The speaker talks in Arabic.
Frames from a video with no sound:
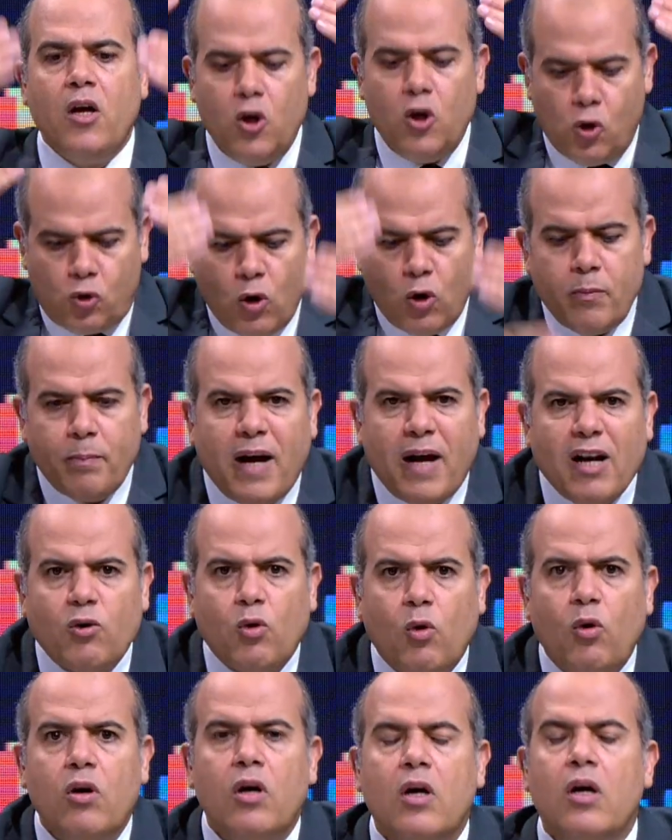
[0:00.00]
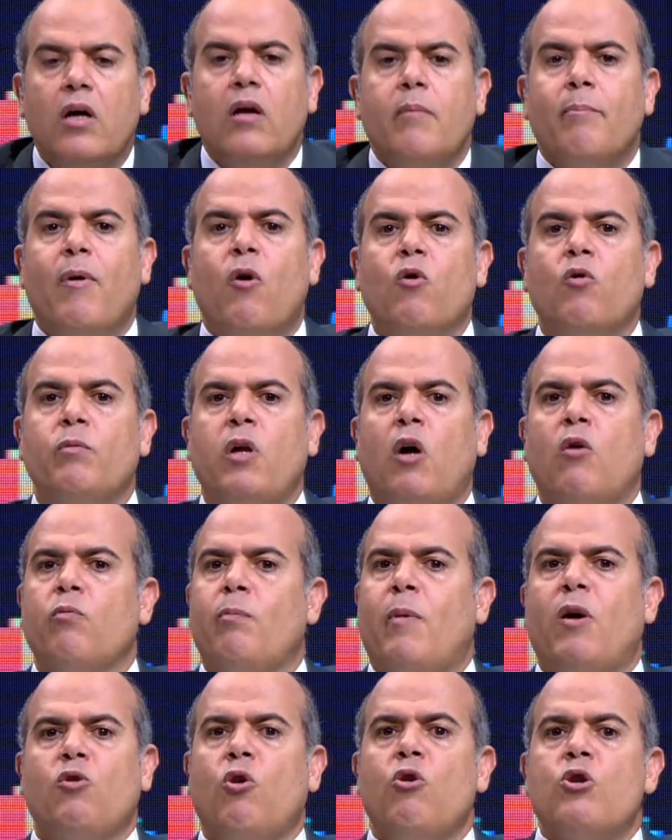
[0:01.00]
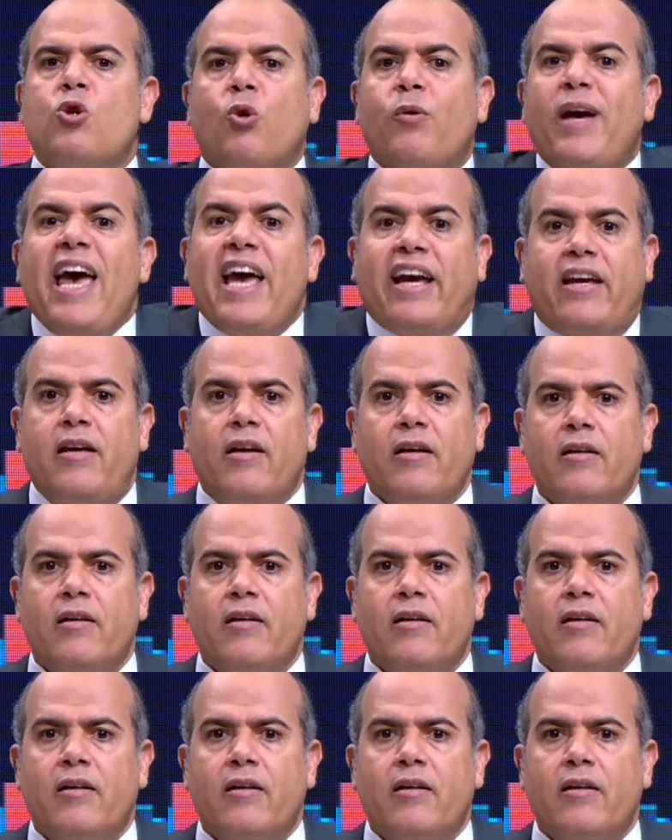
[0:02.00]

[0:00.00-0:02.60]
يكون برضه موضوع زجاج